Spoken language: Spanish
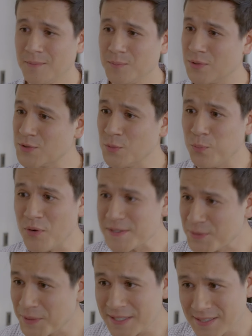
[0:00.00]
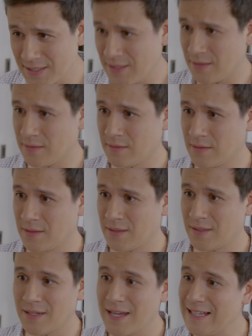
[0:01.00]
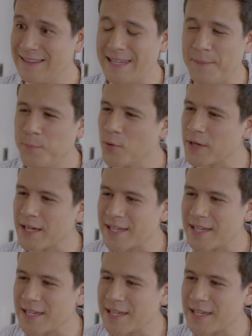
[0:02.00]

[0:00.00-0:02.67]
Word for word: Por supuesto que sí. El tiempo que